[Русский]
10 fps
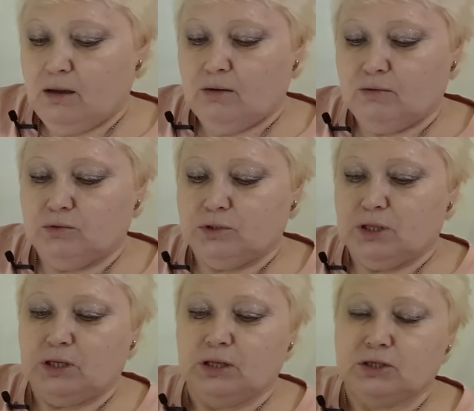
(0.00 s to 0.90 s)
Вот.
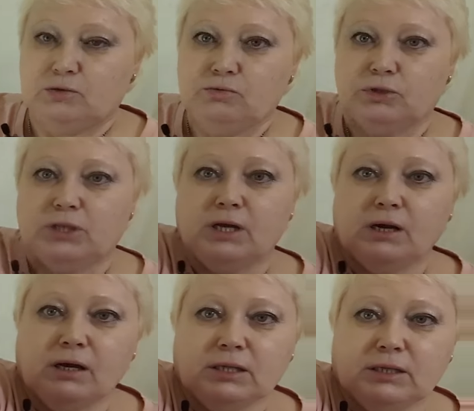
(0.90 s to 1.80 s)
Наша, ну, вот она
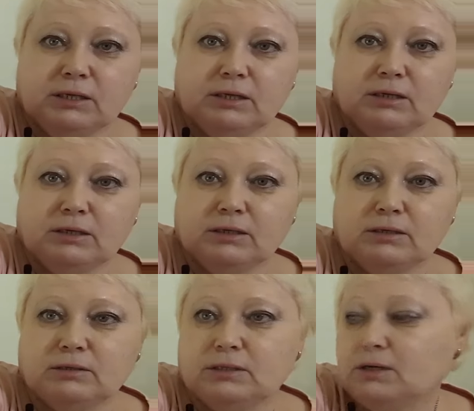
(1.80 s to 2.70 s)
карта
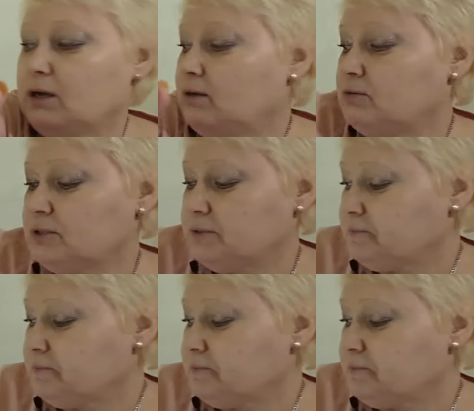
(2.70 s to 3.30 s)
такая вот.